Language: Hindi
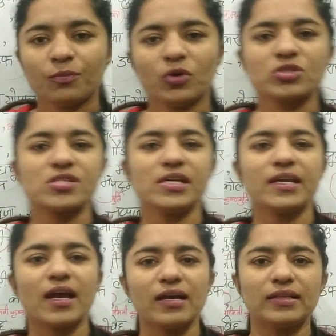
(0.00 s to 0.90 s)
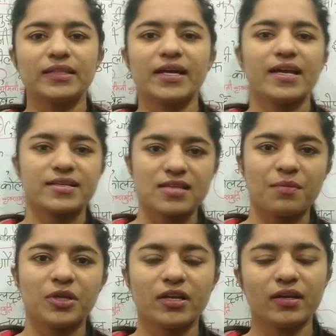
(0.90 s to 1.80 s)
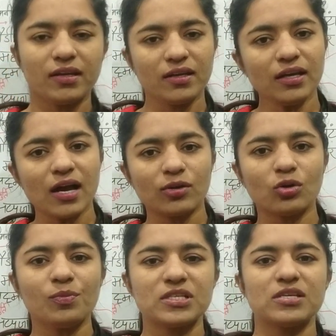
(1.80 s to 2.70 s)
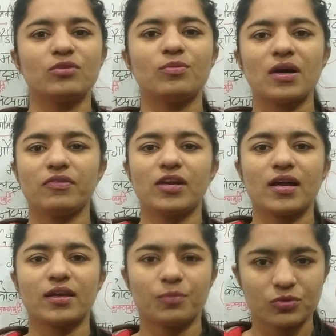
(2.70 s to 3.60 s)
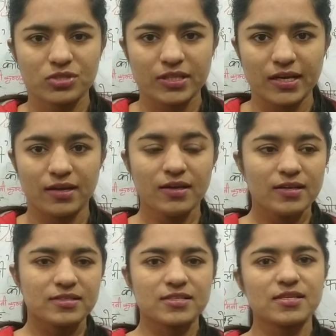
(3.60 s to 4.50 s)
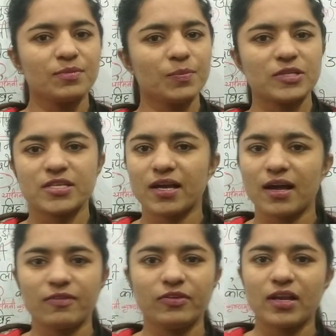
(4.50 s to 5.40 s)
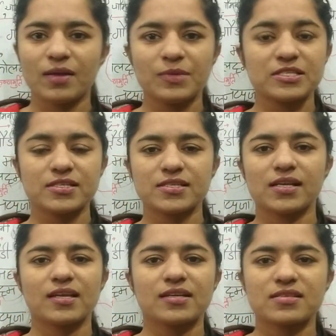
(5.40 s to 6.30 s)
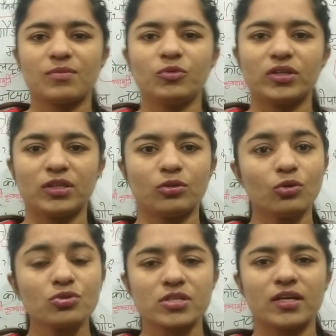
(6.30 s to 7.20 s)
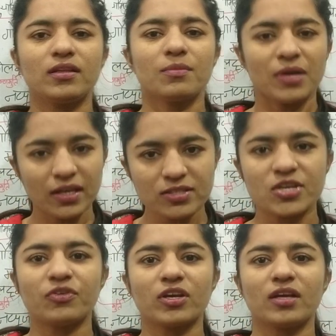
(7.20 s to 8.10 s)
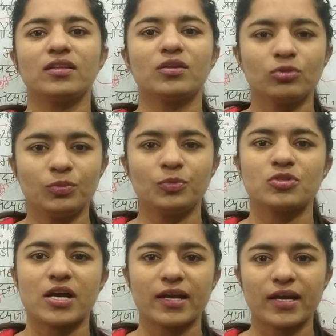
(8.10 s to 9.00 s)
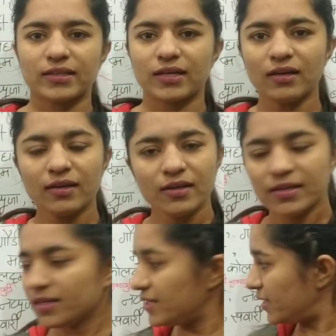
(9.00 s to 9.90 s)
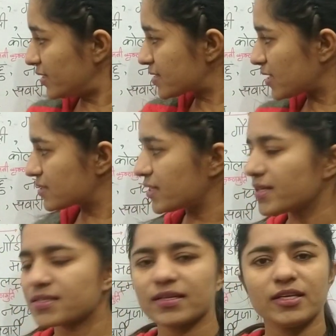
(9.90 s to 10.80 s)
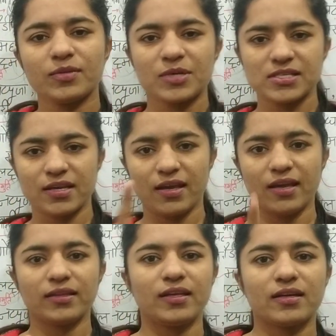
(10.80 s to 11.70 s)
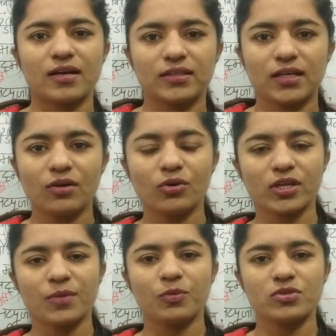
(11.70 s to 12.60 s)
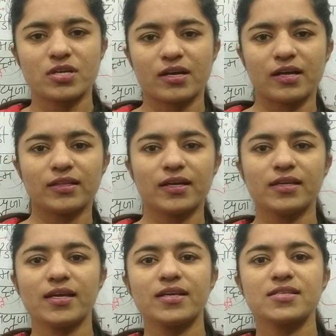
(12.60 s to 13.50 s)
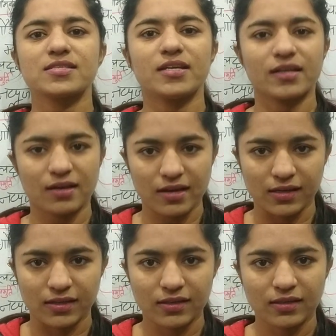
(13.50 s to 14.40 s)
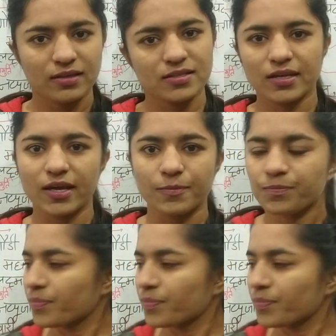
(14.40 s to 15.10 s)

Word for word: मोस्टली क्या करता है एग्जामिनर इन्हीं आठों में से घुमा फिरा के पूछता है जैसे अभी पीछे हाल फिलहाल में सीजीएल के एग्जाम हुए थे तो उसके अंदर मेरी शिफ्ट के अंदर खुद पूछा गया था इन्हीं शास्त्रीय संगीत में से एक दे रखा था और ये पूछ रखा था कि ये किस स्टेट का है ठीक है